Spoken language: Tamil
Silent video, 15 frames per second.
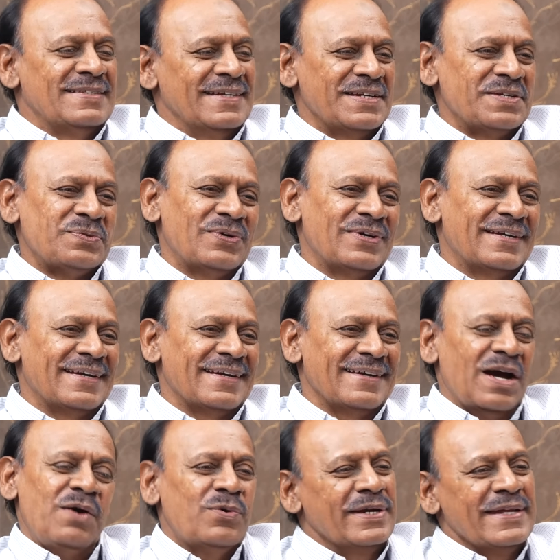சரி ஓகே
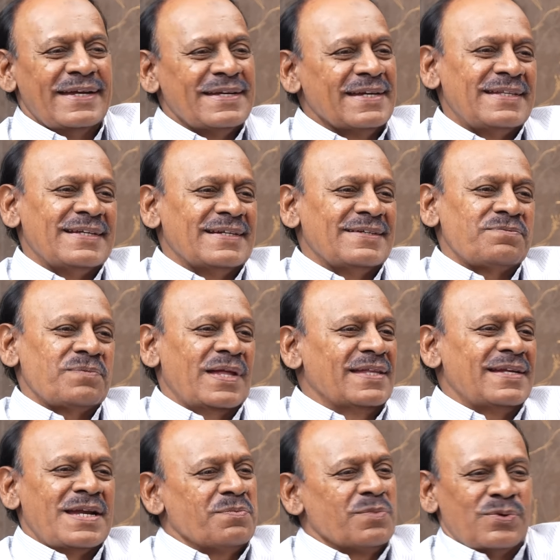அவருடைய இது
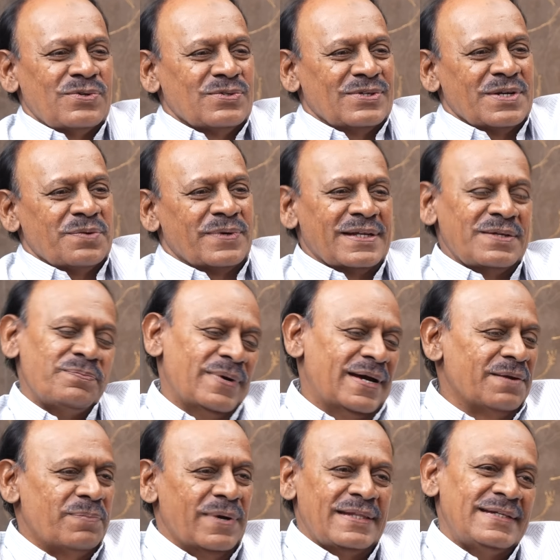அதை நம்ம ஒன்றும் சொல்ல முடியாது பா
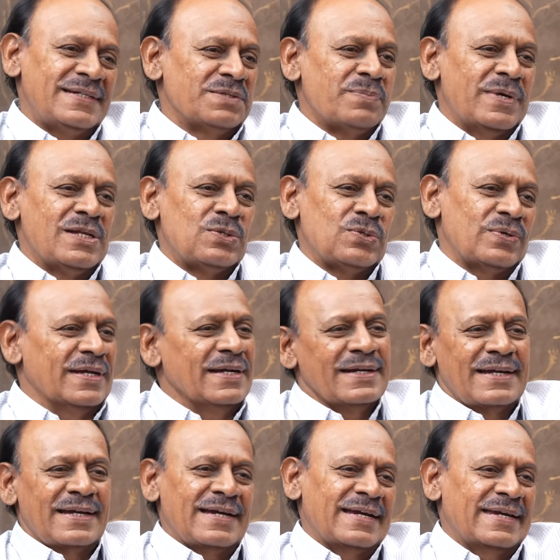பார்த்துட்டு பதில் சொன்னார்
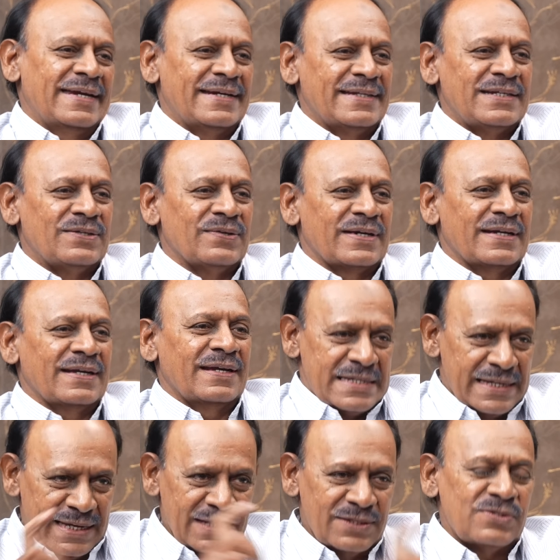நான் எழுதிட்டு வந்தேன்
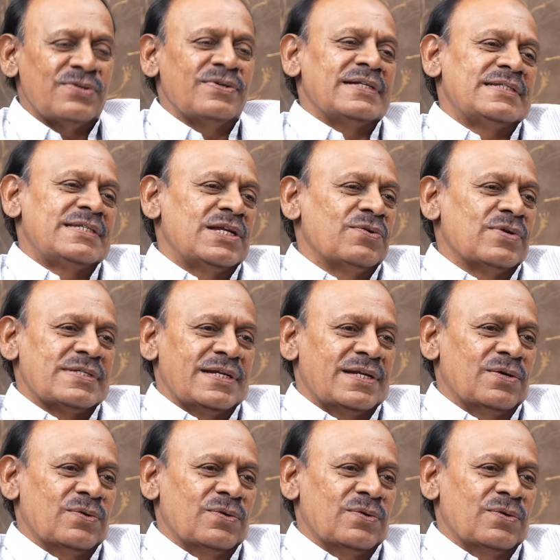சீனிவாசர்